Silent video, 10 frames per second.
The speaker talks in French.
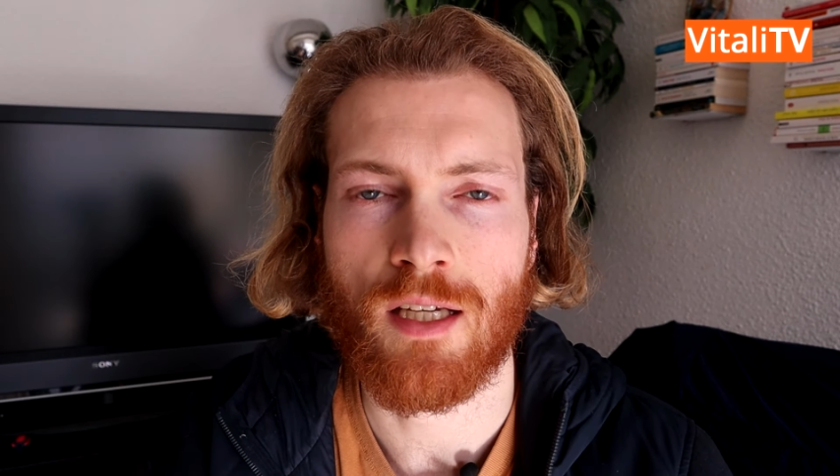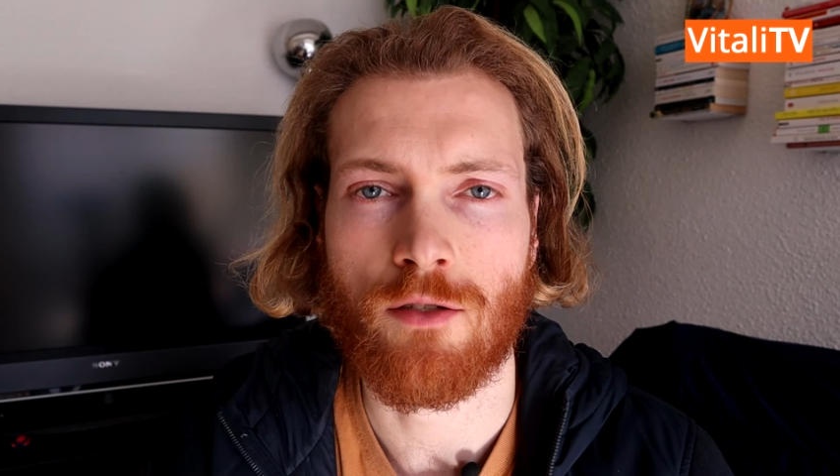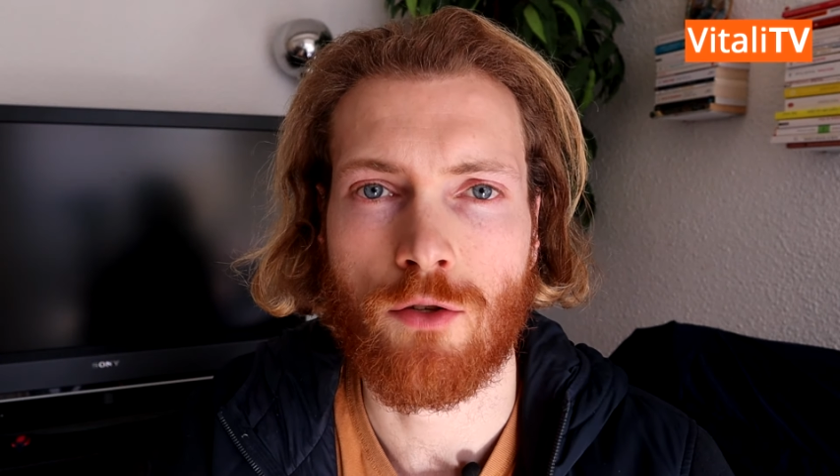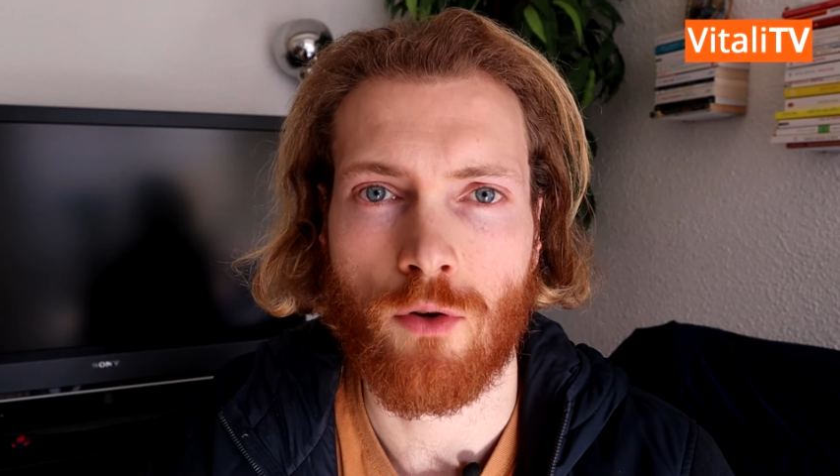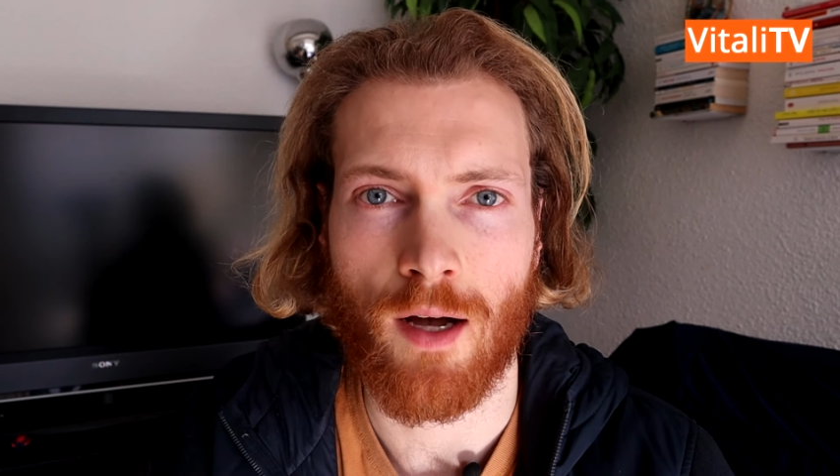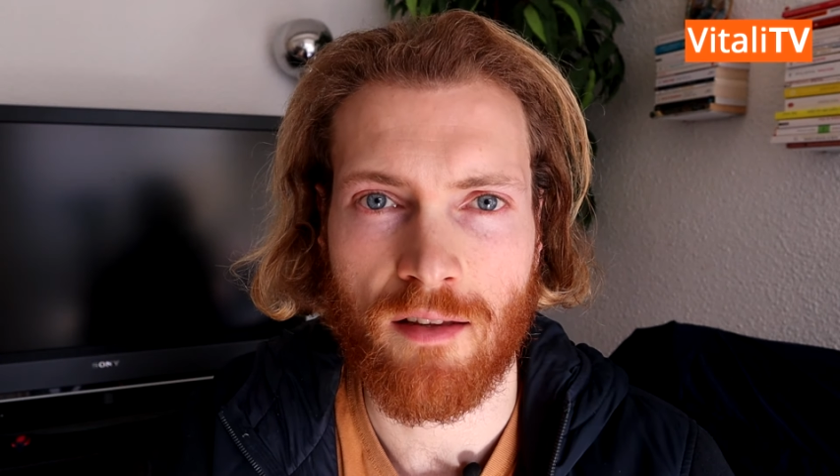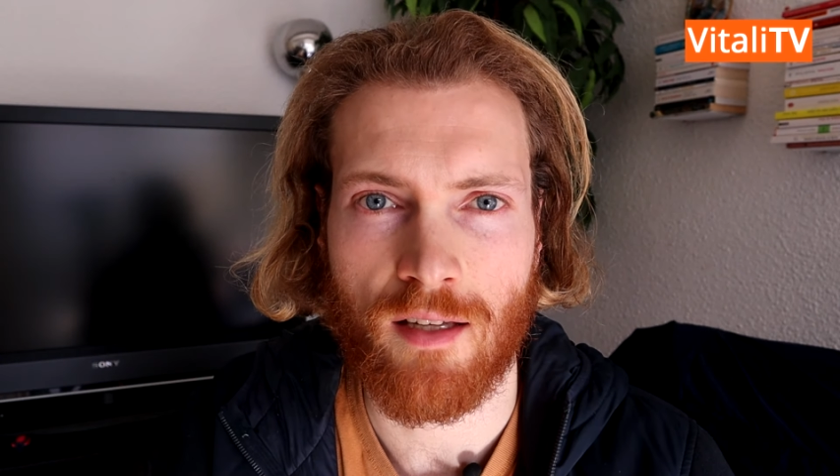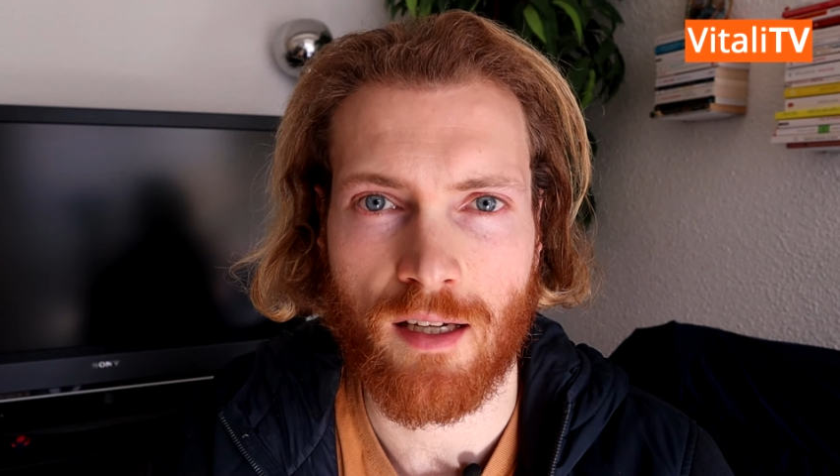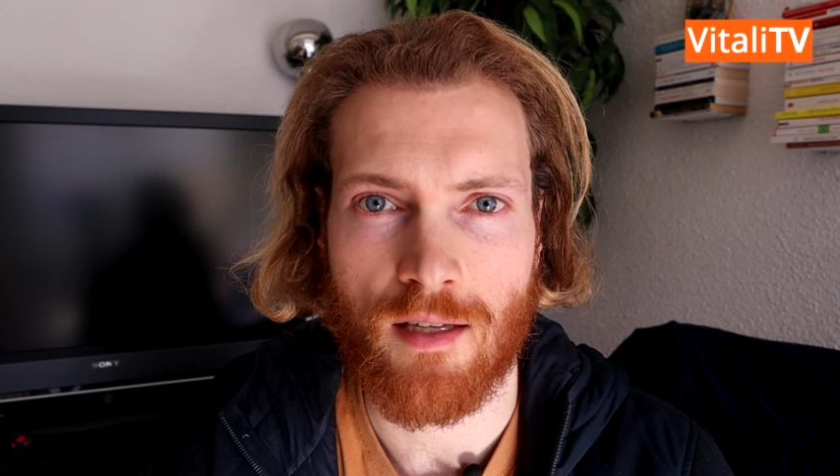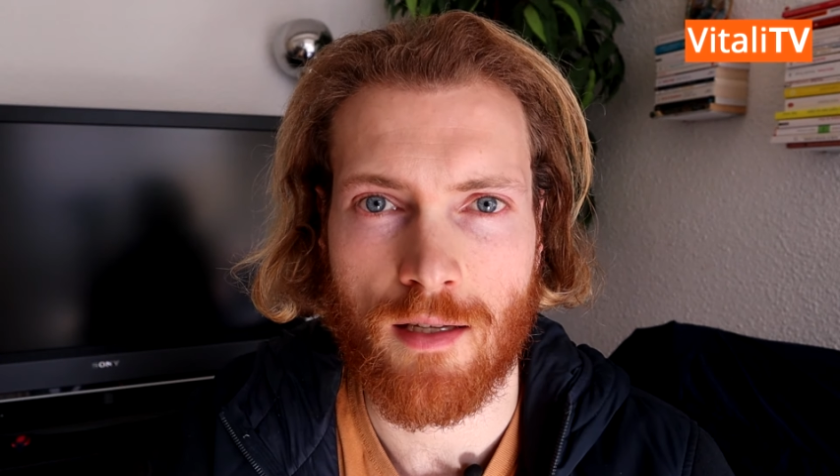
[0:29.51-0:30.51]
qui se sont
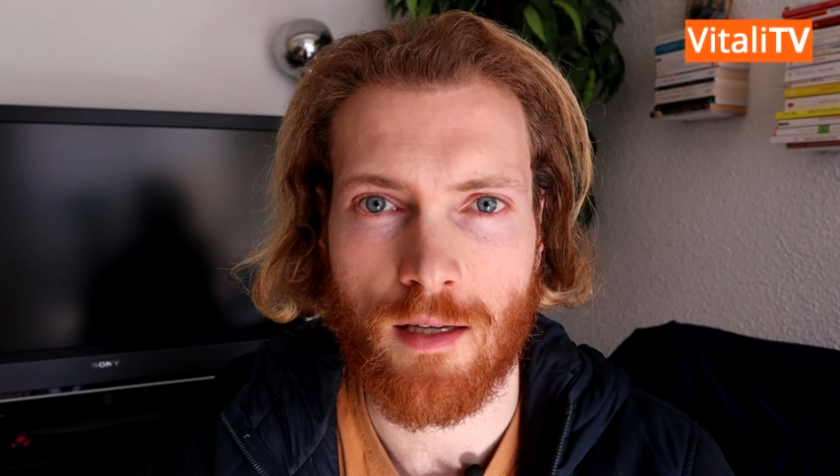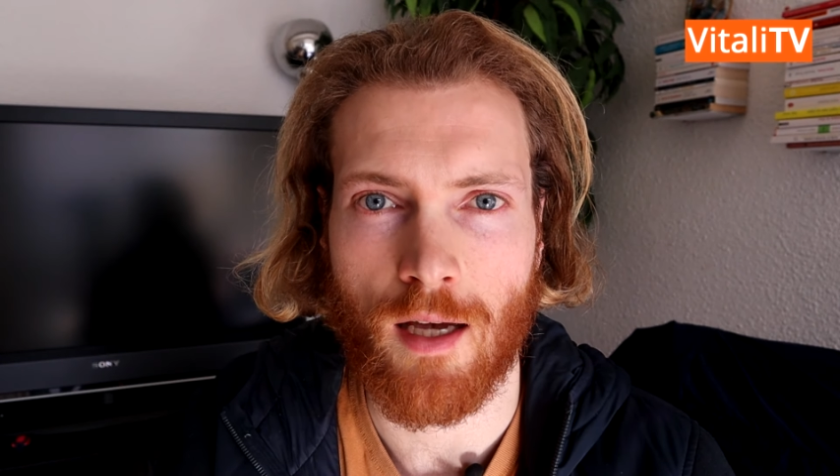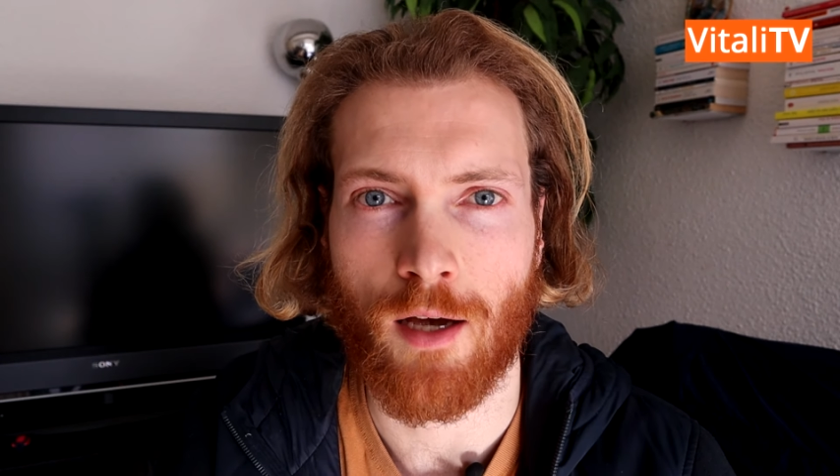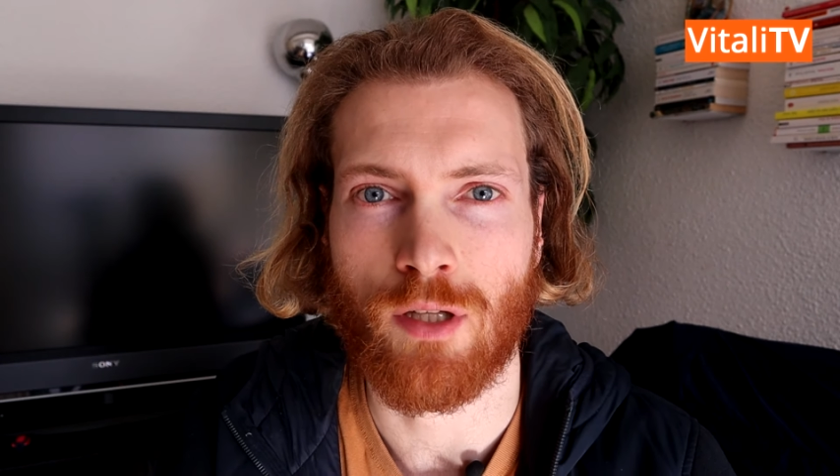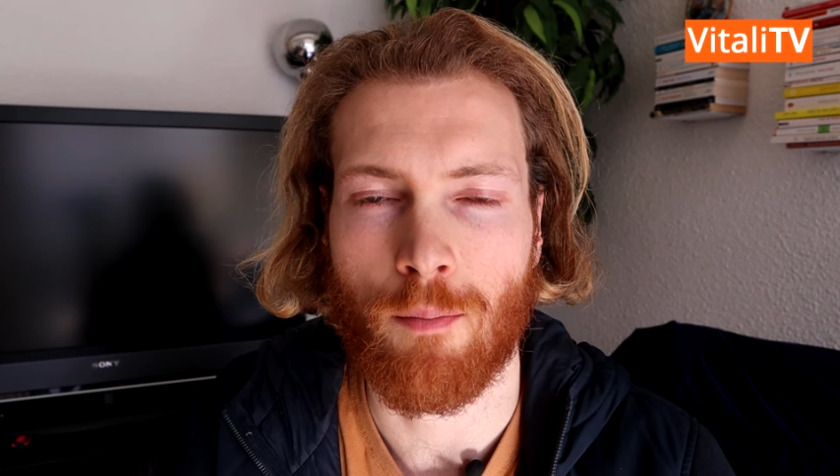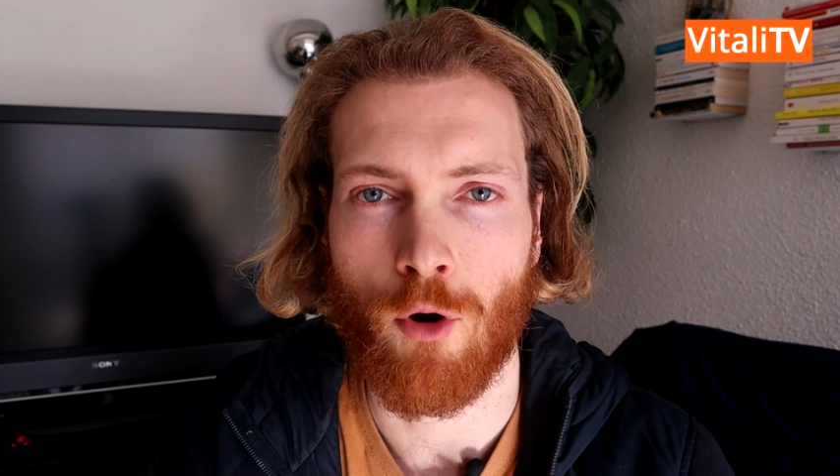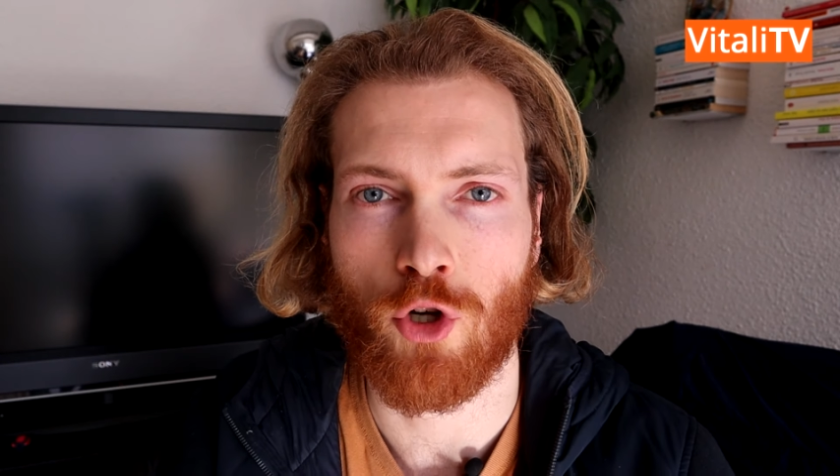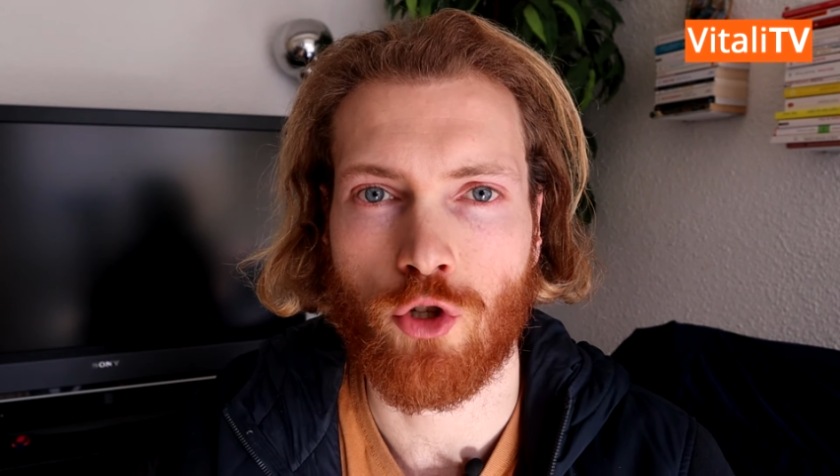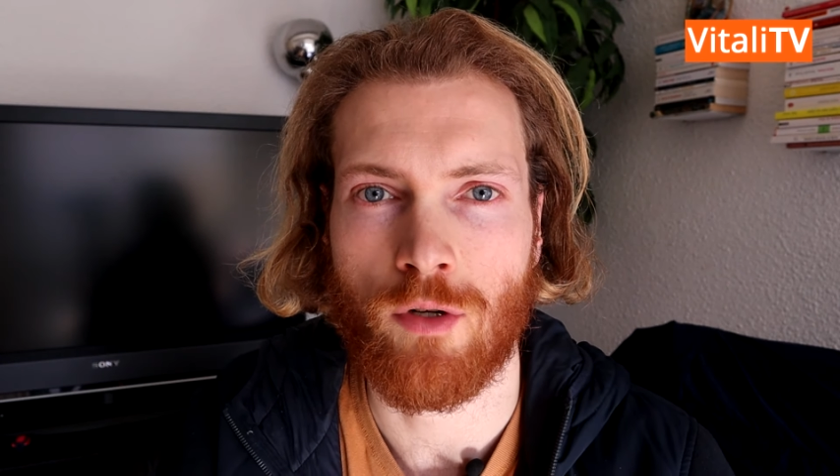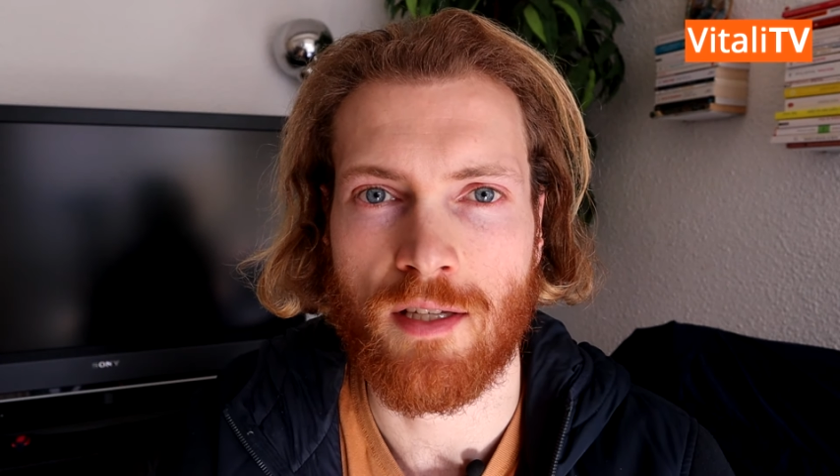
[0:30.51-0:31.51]
intéressés à une
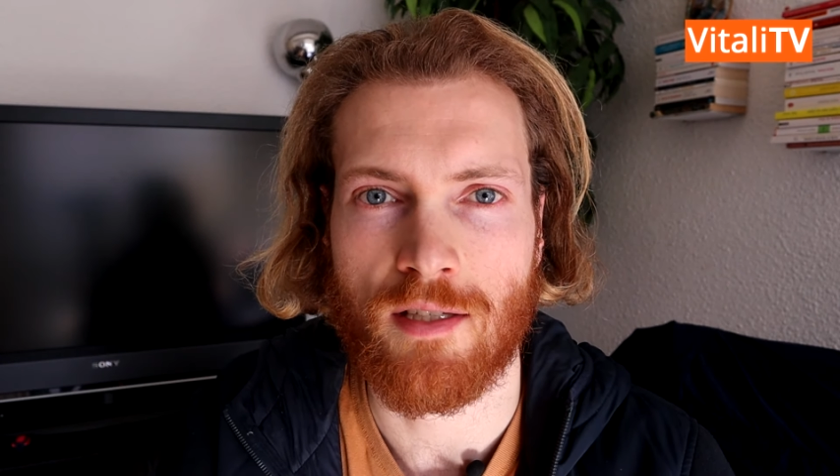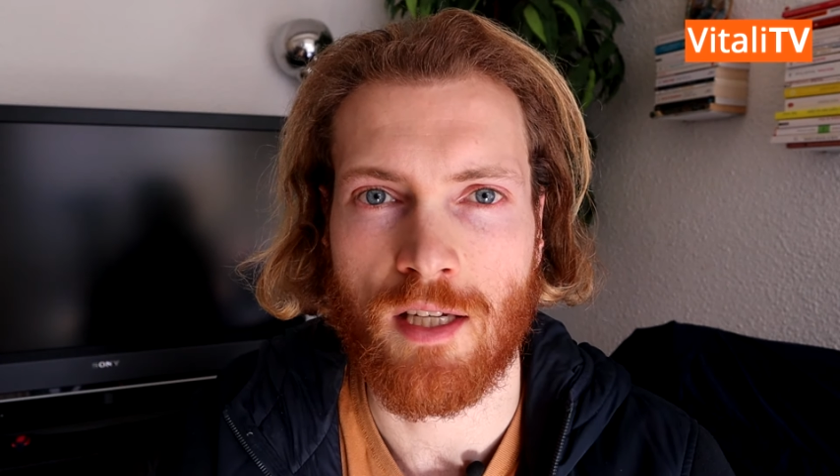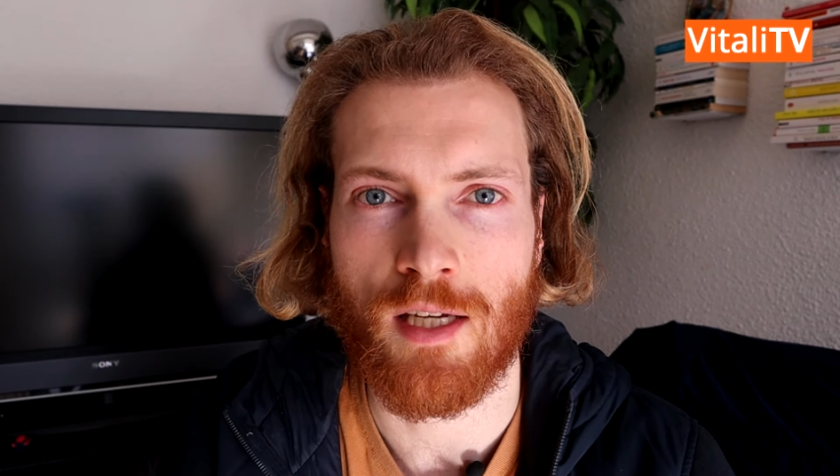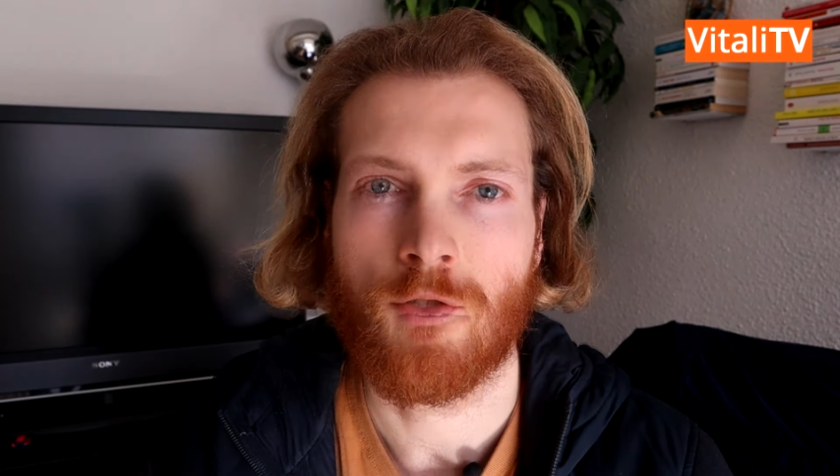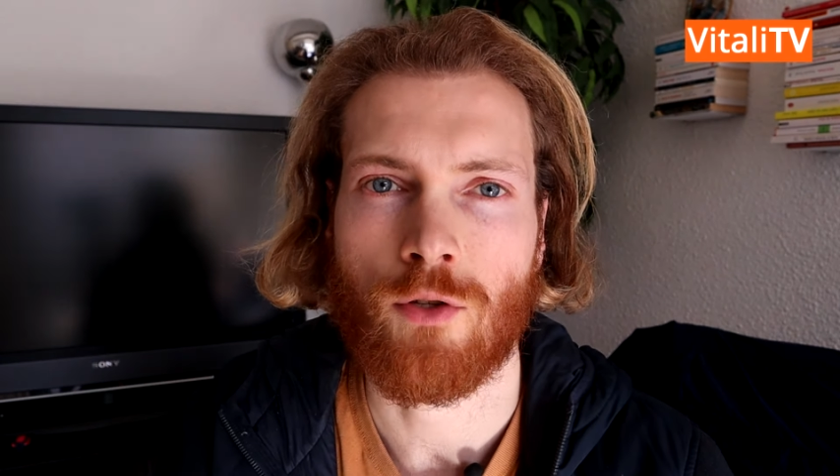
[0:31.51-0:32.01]
approche holistique,